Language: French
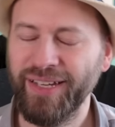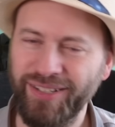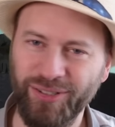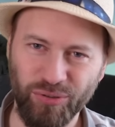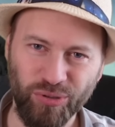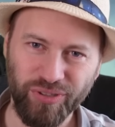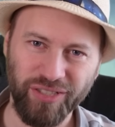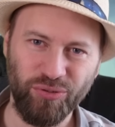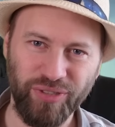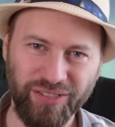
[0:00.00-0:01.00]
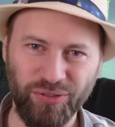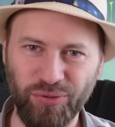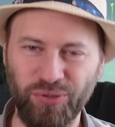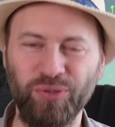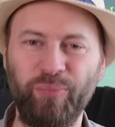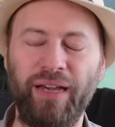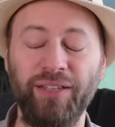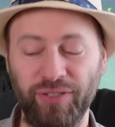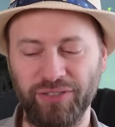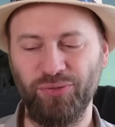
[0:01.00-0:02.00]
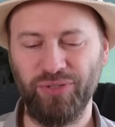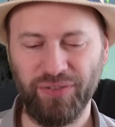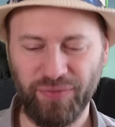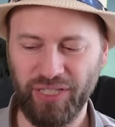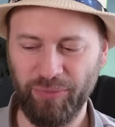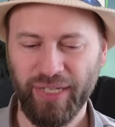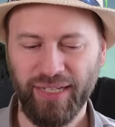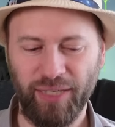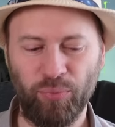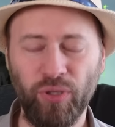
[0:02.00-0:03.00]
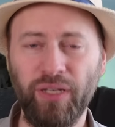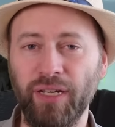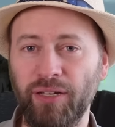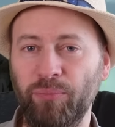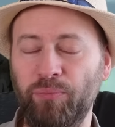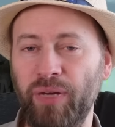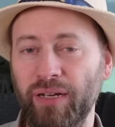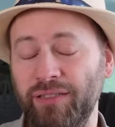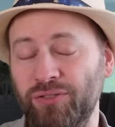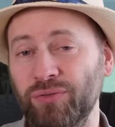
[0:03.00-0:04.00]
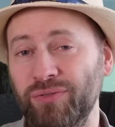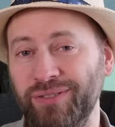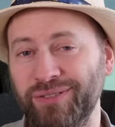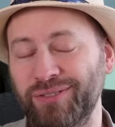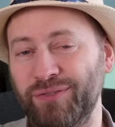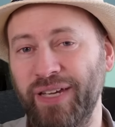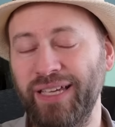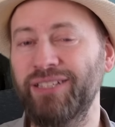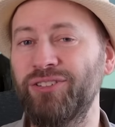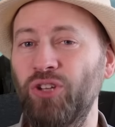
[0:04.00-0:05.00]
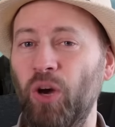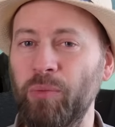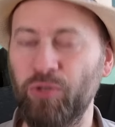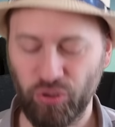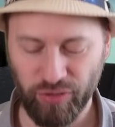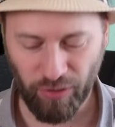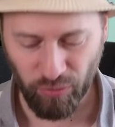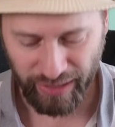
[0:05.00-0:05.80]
euh, du côté du Nexus euh, Paria dans la zone Néphilim. Et puis, ben, ils ont fait énormément de choses. Alors, on a